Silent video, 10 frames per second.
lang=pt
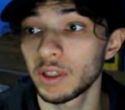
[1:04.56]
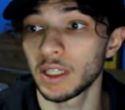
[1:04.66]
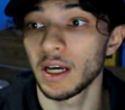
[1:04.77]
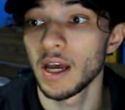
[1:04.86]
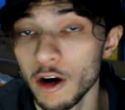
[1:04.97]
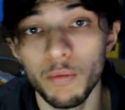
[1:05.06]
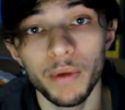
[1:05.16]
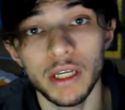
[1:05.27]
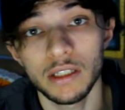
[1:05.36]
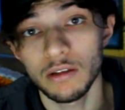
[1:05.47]
puta, eu
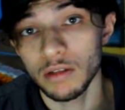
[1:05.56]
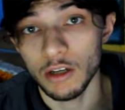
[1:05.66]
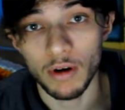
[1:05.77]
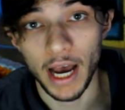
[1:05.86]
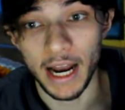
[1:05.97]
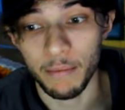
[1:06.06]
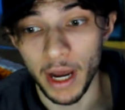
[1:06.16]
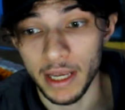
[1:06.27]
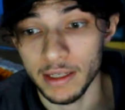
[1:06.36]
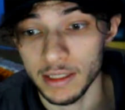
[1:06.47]
preciso ser um cara
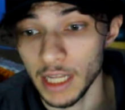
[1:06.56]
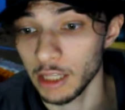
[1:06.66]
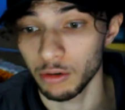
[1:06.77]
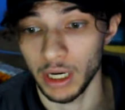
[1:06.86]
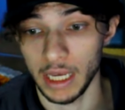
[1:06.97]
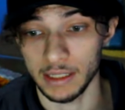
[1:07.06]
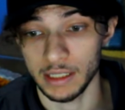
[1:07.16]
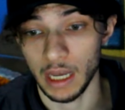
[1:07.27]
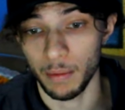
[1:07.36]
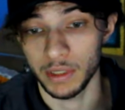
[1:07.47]
mais natureza,
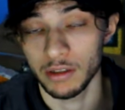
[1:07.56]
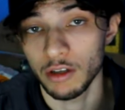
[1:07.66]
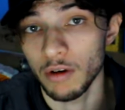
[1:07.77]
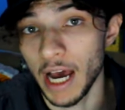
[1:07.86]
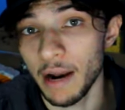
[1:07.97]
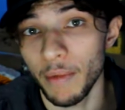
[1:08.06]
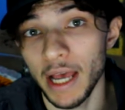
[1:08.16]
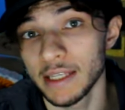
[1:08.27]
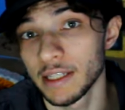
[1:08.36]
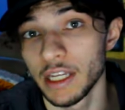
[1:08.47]
sabe? Preciso ser um cara
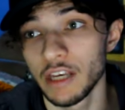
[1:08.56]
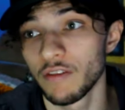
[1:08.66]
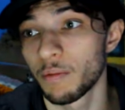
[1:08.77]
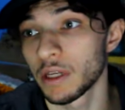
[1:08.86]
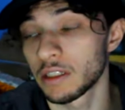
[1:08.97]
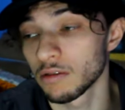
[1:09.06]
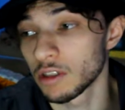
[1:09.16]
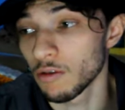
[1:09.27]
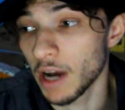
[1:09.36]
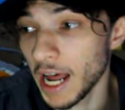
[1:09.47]
mais livre, preciso
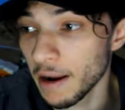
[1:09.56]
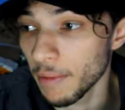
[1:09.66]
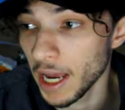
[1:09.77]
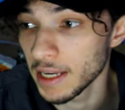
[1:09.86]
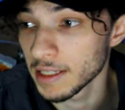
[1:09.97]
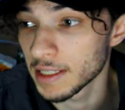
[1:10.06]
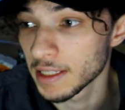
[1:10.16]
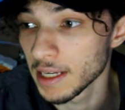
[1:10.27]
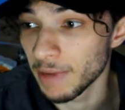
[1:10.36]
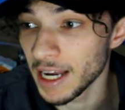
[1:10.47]
ser um cara
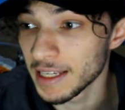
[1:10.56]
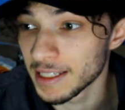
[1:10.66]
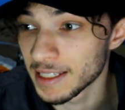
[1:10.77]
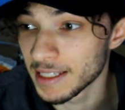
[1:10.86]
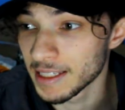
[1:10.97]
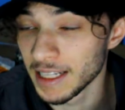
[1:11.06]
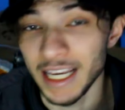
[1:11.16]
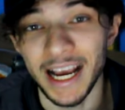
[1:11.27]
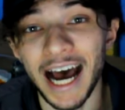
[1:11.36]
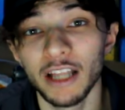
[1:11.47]
mais, mais
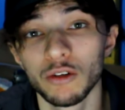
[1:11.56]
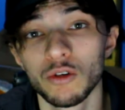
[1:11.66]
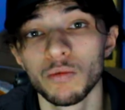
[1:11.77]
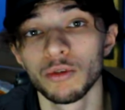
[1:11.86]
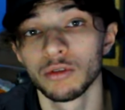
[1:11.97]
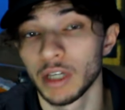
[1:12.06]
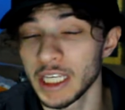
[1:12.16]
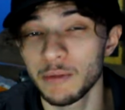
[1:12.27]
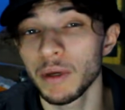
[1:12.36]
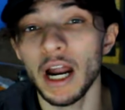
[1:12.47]
ligado com o mundo,
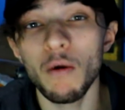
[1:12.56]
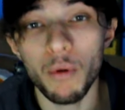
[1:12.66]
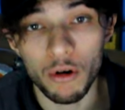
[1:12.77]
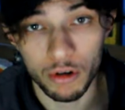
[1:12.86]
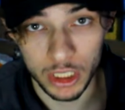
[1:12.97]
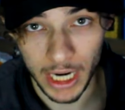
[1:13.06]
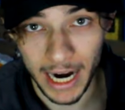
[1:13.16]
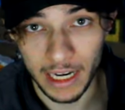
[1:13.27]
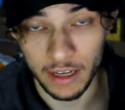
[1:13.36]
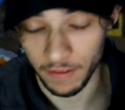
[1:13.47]
respirar um pouco de
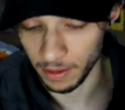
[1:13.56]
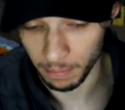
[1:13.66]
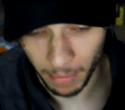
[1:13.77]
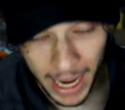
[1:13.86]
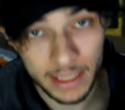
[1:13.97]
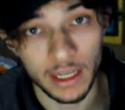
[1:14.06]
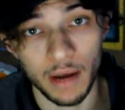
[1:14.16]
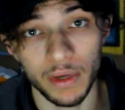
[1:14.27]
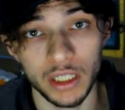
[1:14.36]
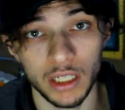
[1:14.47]
ar livre,
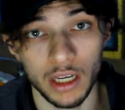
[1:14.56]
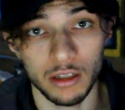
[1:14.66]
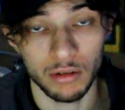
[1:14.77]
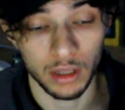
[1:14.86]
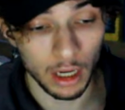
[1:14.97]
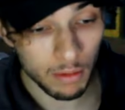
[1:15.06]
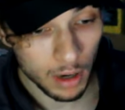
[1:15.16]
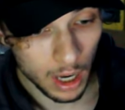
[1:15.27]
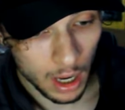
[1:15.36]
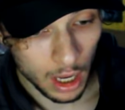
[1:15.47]
basicamente é isso. Então,
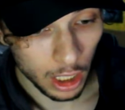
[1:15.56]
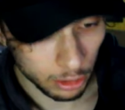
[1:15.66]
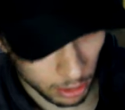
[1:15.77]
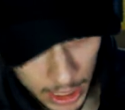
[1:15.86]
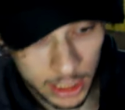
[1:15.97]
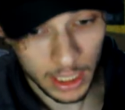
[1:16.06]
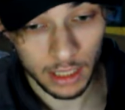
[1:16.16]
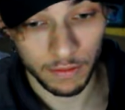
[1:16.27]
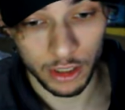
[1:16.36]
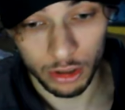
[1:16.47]
Durante
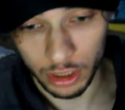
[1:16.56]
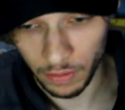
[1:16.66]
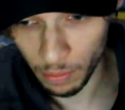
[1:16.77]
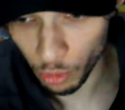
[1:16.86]
aquele vídeo eu tive